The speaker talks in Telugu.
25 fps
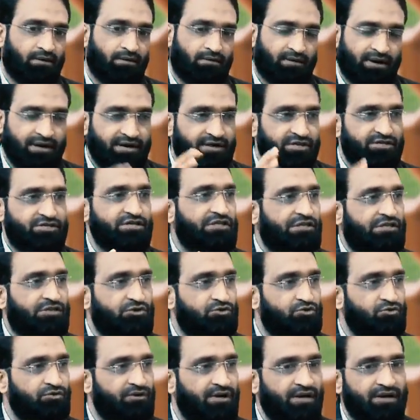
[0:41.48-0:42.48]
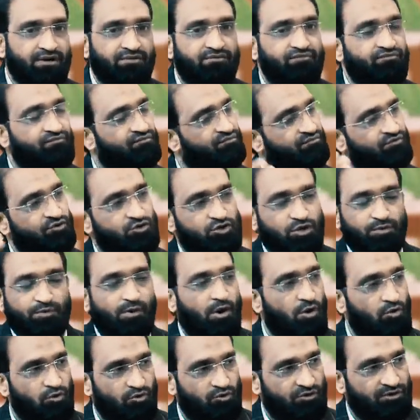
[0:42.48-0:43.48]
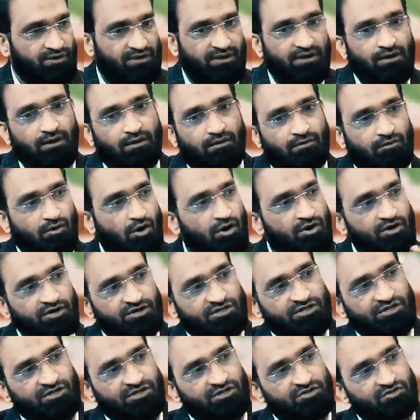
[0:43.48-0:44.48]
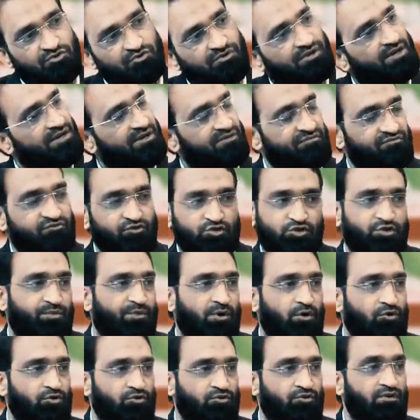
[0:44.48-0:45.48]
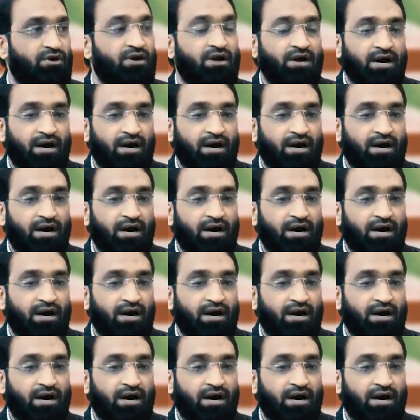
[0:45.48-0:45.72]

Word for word: రైట్ డిసిషన్ తీసుకుంటే ఫ్యూచర్ బాగుంటుంది రాంగ్ డిసిషన్ తీసుకుంటే ఫ్యూచర్ బాగోదు